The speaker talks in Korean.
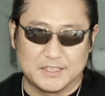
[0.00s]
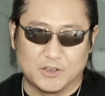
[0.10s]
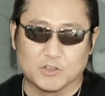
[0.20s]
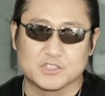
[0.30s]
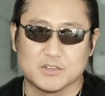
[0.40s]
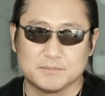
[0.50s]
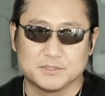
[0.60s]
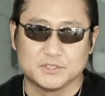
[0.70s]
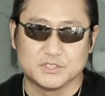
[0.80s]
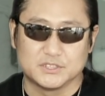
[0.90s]

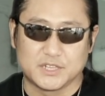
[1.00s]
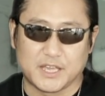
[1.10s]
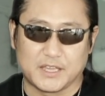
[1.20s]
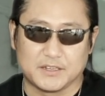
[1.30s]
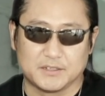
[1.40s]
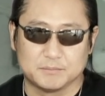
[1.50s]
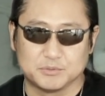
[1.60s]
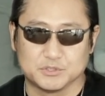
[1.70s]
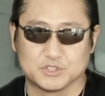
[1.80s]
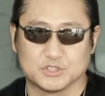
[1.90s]
여성분들의 이런
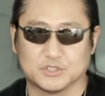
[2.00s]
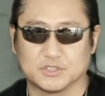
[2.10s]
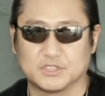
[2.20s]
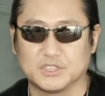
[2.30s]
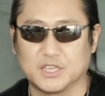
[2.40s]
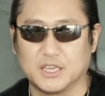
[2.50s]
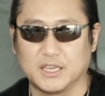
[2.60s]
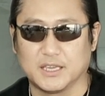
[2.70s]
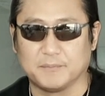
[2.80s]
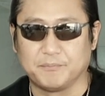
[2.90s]
부츠,
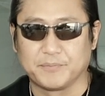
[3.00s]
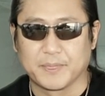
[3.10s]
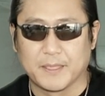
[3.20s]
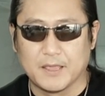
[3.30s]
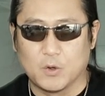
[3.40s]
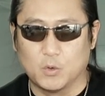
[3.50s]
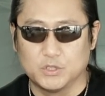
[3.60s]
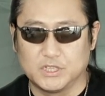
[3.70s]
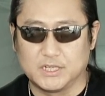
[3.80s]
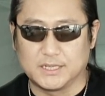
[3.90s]
특히
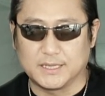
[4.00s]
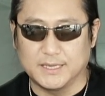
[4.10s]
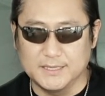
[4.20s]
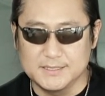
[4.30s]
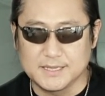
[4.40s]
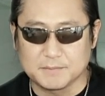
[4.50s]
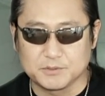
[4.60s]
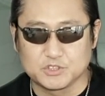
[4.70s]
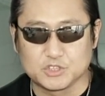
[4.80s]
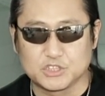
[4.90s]
오늘 흰색
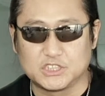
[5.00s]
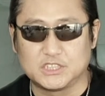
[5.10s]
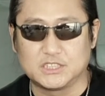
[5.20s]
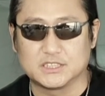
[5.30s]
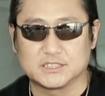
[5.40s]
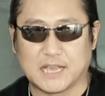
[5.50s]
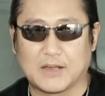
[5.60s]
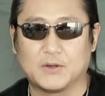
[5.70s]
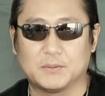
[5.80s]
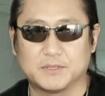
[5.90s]
부츠를
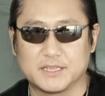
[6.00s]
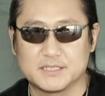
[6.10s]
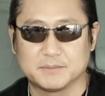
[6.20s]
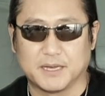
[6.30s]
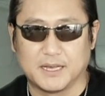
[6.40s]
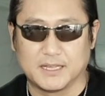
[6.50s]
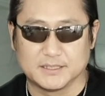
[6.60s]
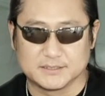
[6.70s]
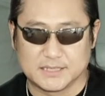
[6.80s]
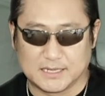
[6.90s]
작업을
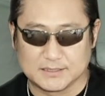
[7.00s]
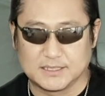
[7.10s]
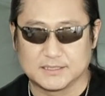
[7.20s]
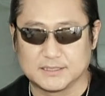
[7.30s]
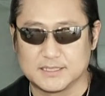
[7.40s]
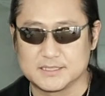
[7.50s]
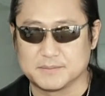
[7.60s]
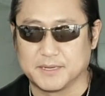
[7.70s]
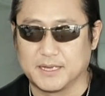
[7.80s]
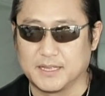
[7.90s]
했지만, 장착을
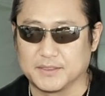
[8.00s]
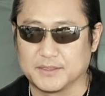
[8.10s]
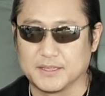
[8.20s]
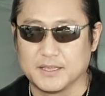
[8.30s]
했지만,